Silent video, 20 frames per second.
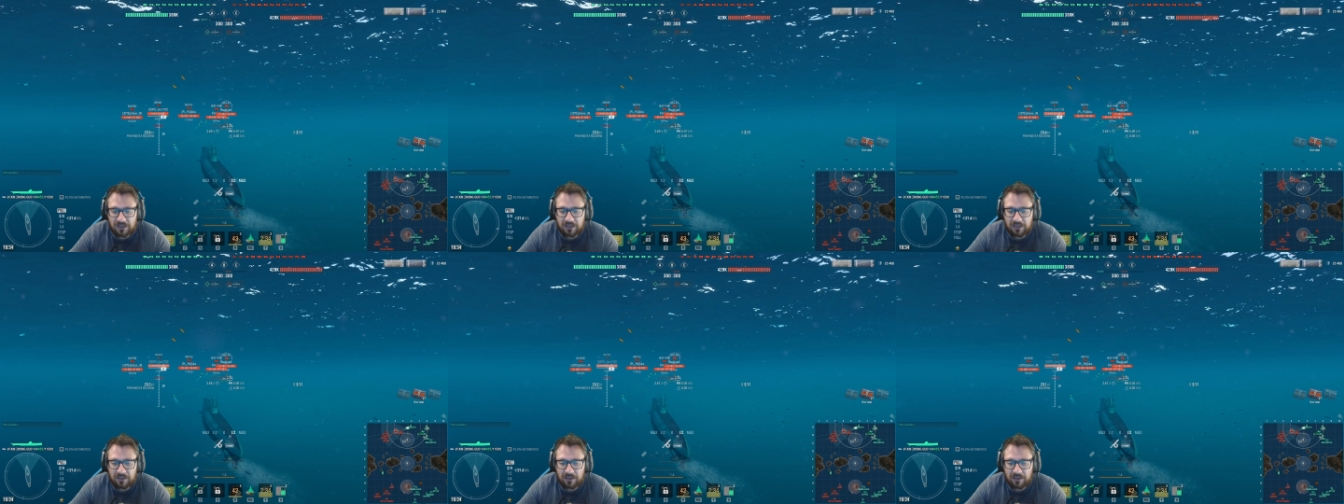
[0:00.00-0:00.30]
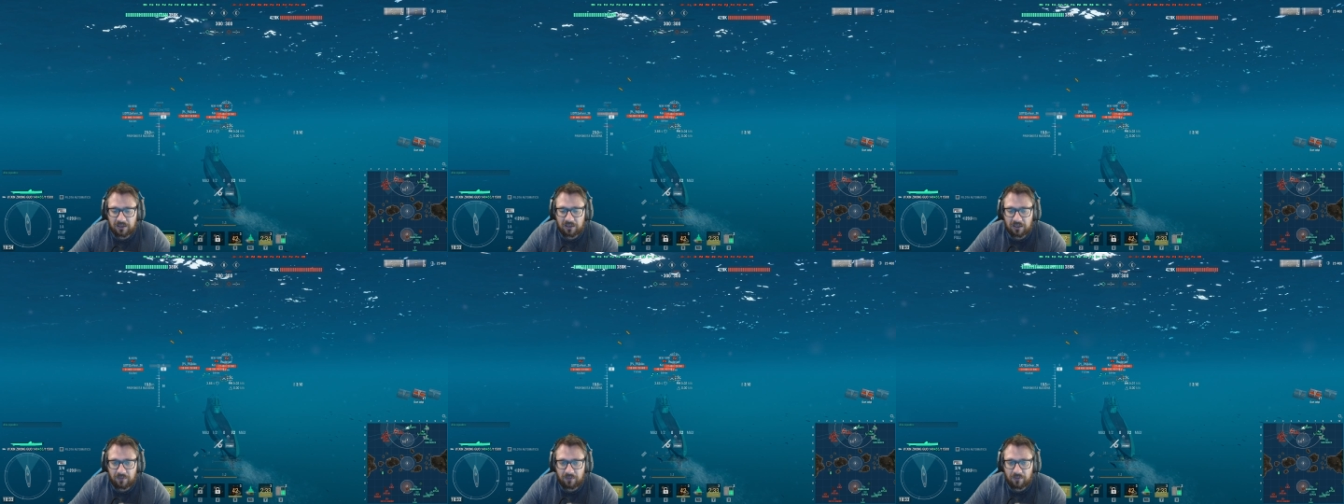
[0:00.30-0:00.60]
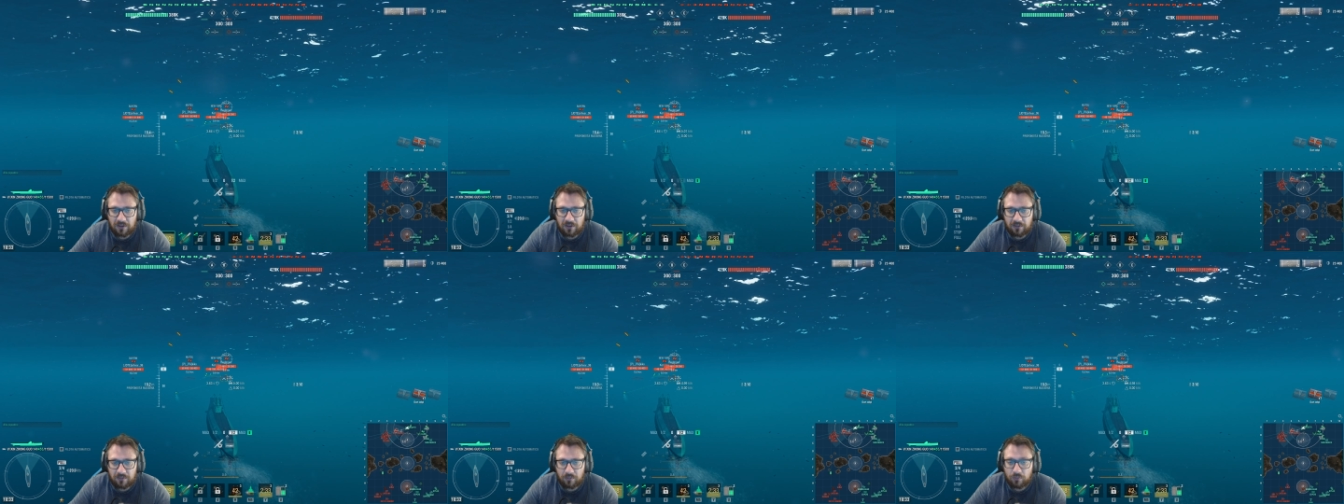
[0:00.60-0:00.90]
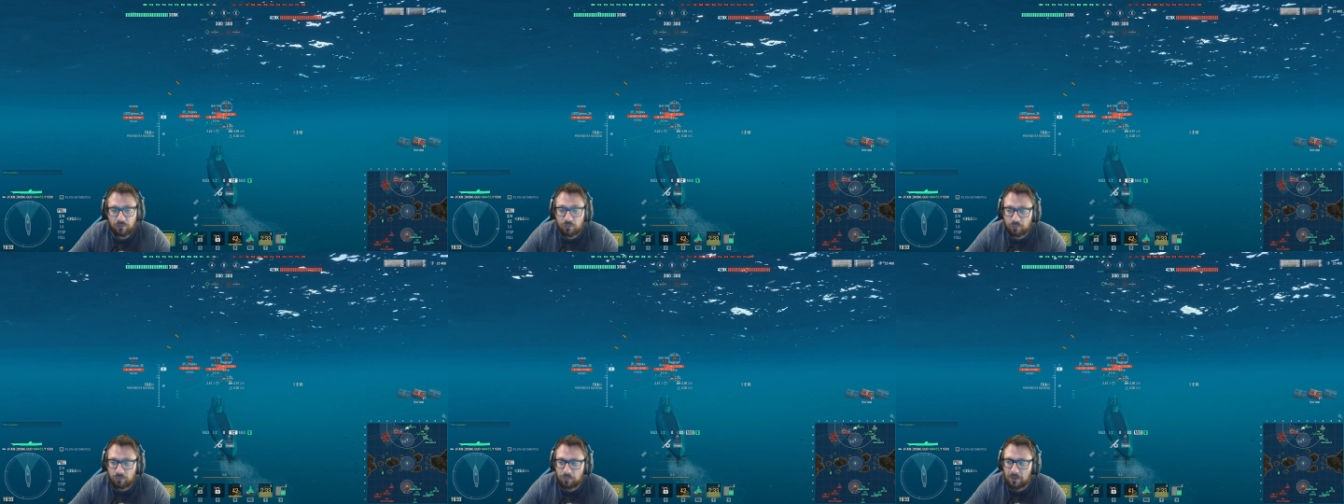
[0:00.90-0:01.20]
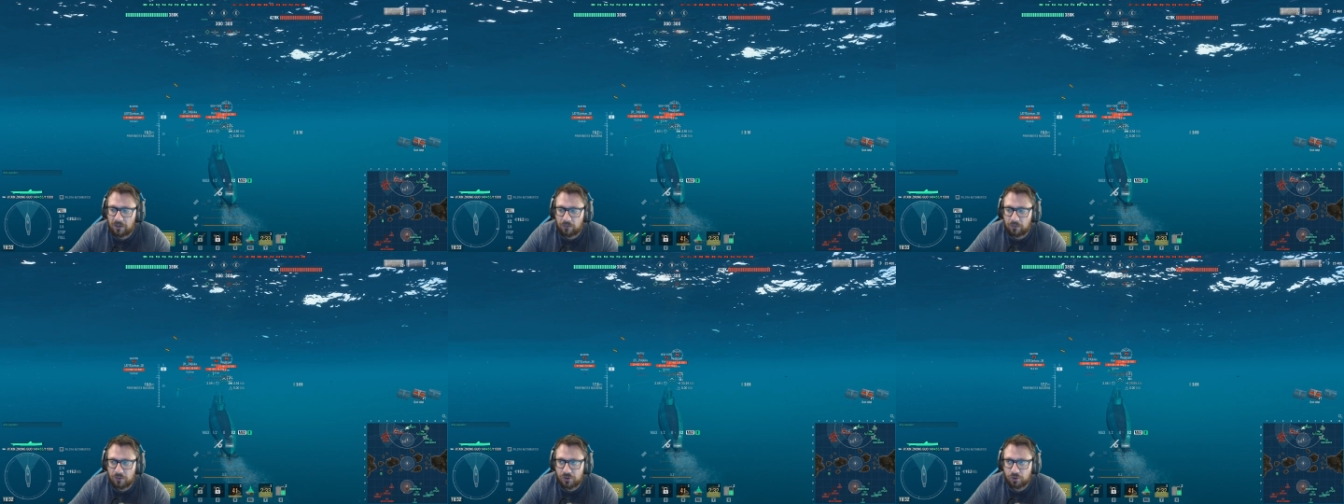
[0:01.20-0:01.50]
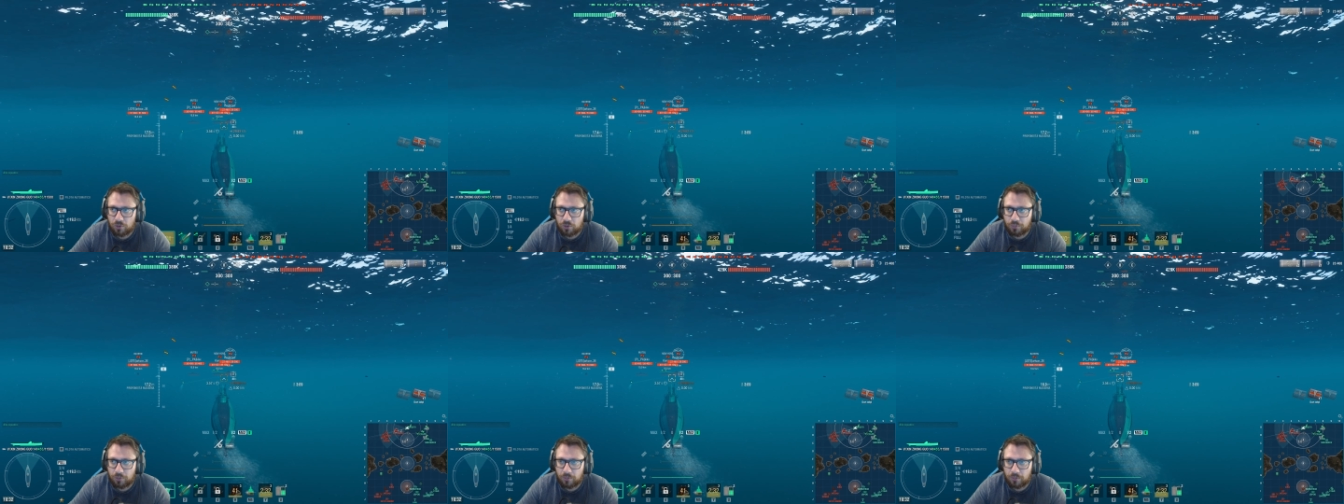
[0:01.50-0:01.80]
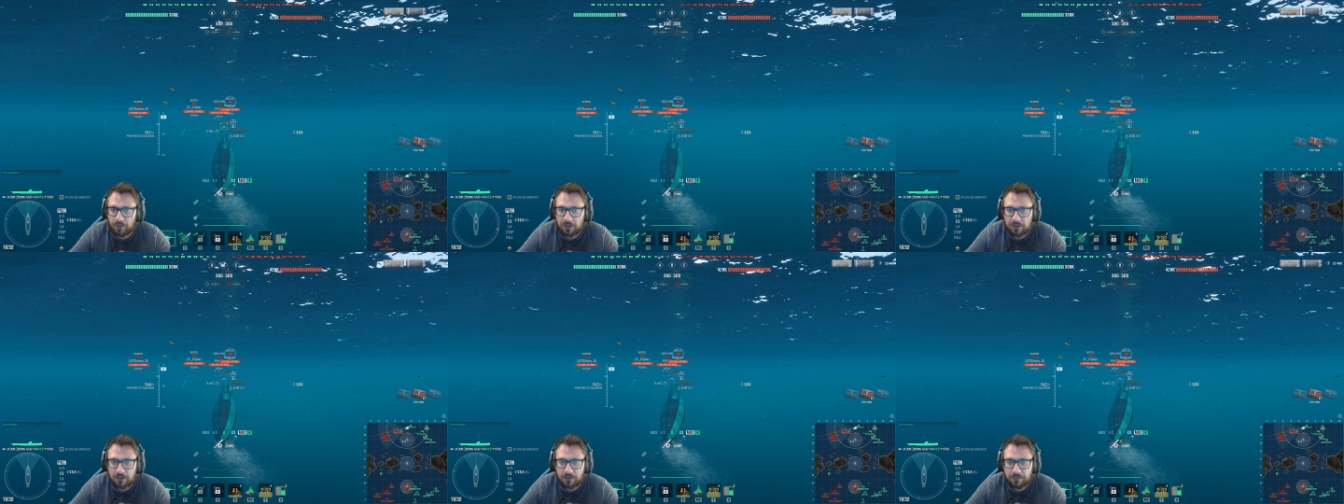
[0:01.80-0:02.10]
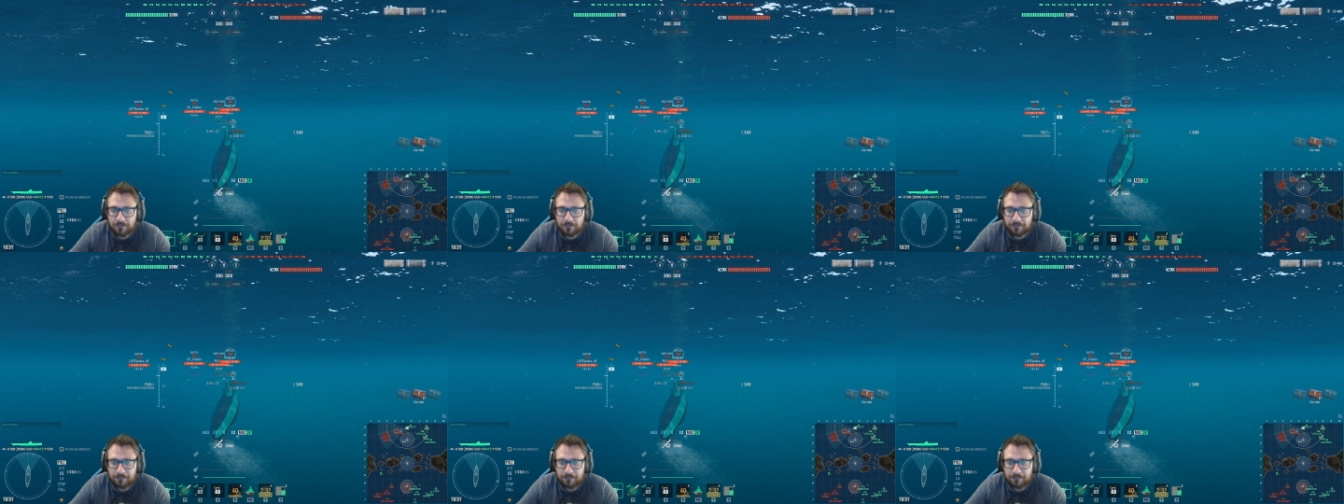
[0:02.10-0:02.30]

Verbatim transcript: anche deve un attimo... Uh, bello questo doppio ping.